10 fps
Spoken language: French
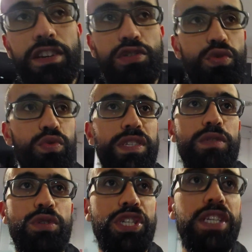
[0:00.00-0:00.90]
Et du coup, c'est
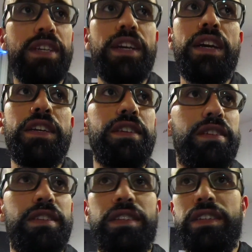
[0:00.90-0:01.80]
logique
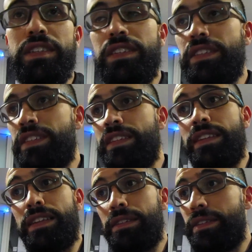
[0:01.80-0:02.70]
qu'il
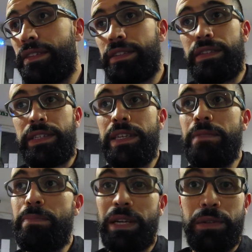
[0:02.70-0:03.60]
perdent euh,
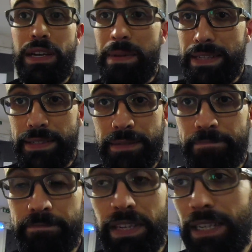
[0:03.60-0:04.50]
perd de la masse.
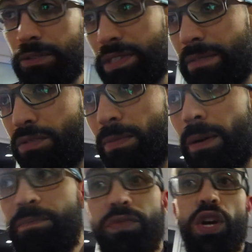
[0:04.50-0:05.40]
Voilà, tout simplement.
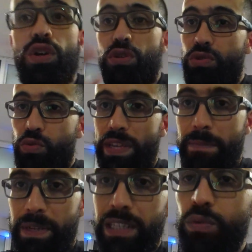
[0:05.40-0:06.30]
Ne soyez
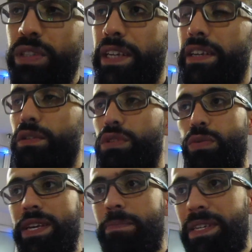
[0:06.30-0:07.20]
pas dégoûté, ne
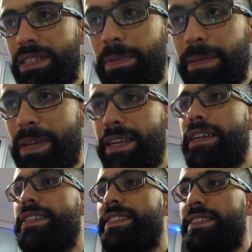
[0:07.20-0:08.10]
soyez pas déprimé,
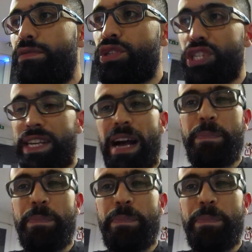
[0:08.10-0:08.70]
c'est logique.